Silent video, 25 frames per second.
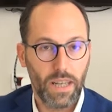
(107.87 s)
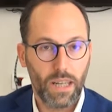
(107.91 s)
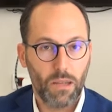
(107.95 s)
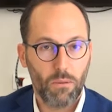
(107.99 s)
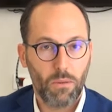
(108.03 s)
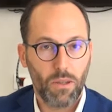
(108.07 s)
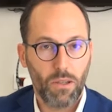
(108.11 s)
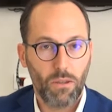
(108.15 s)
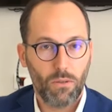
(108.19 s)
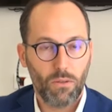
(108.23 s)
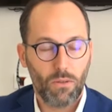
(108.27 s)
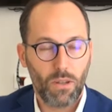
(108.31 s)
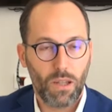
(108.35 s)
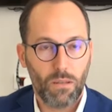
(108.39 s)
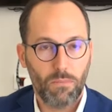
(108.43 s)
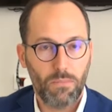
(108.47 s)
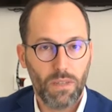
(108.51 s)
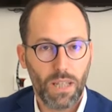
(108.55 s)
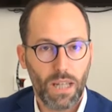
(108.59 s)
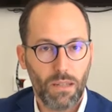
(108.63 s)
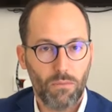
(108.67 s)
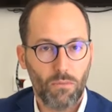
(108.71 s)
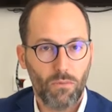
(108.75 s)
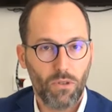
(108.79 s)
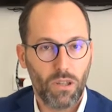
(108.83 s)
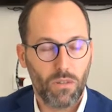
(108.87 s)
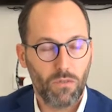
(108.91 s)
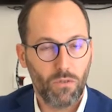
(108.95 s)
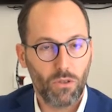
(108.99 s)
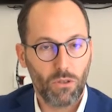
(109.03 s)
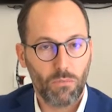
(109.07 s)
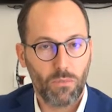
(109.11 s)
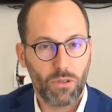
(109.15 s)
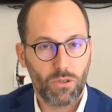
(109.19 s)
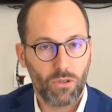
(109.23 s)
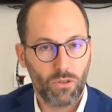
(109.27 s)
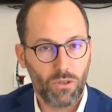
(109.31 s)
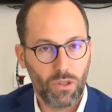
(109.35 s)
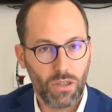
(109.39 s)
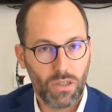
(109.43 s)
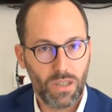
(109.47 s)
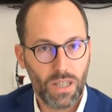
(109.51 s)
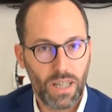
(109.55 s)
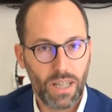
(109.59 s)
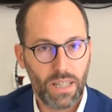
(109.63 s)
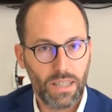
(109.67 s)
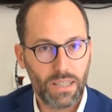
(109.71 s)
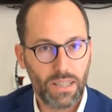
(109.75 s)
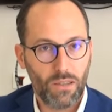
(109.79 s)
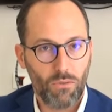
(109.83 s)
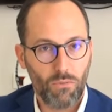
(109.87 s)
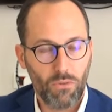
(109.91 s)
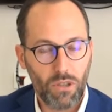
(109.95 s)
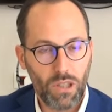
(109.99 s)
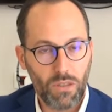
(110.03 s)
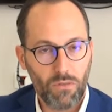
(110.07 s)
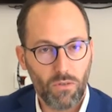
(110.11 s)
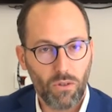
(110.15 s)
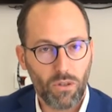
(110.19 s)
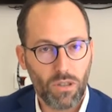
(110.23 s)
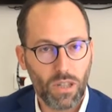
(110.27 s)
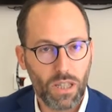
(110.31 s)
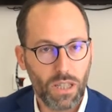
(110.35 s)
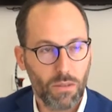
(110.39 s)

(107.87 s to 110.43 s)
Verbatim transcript: Quindi non abbiamo una forma societaria univoca